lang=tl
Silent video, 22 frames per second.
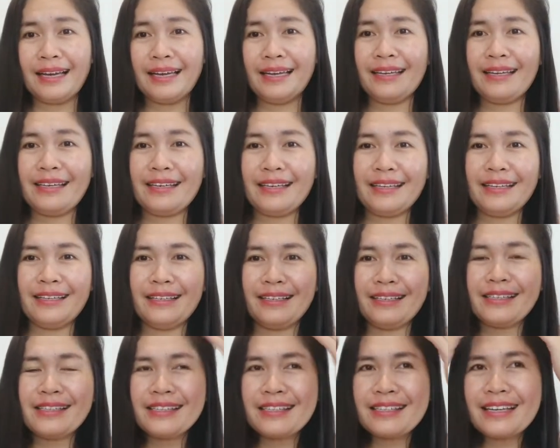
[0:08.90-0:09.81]

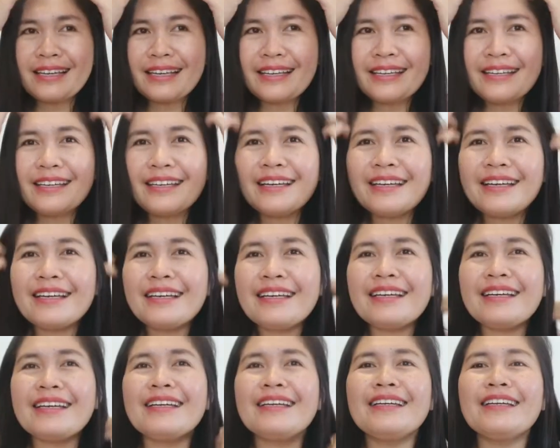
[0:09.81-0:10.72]
guys,
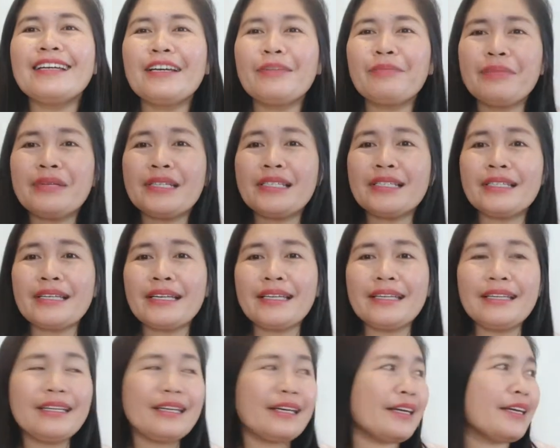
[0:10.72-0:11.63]
ayan, happy
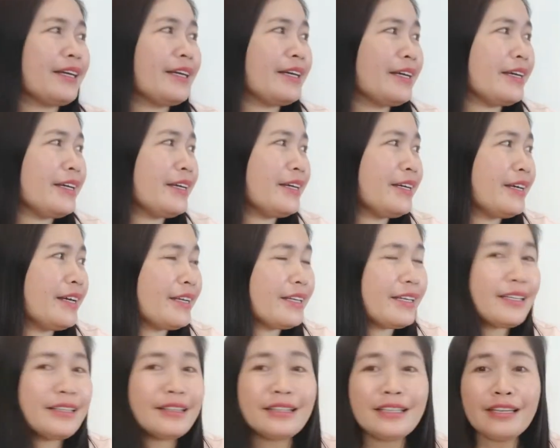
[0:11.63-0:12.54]
Sunday,
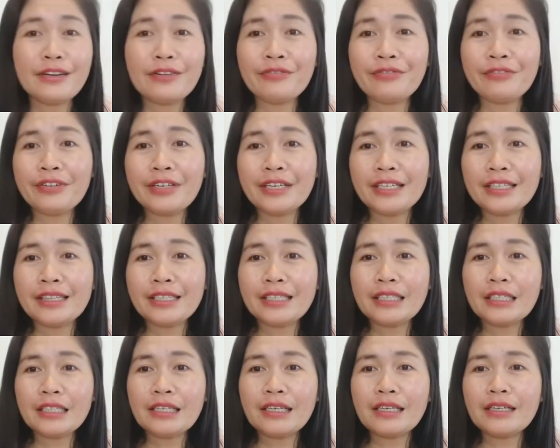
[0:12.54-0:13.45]
ayan day off
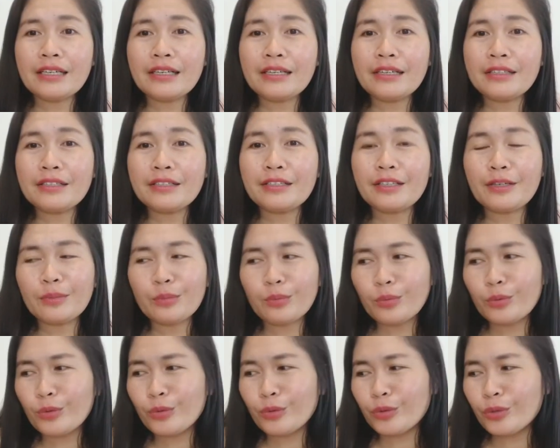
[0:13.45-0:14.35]
natin guys,
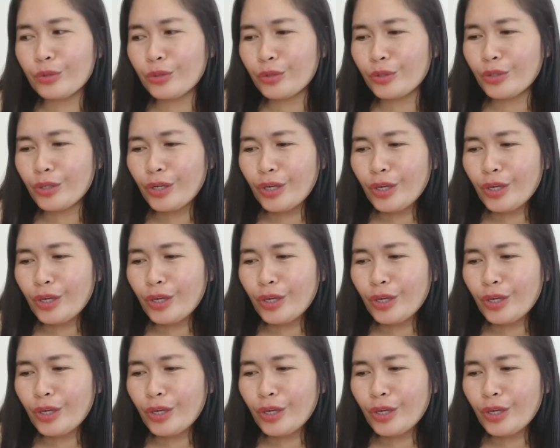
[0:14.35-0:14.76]
tapos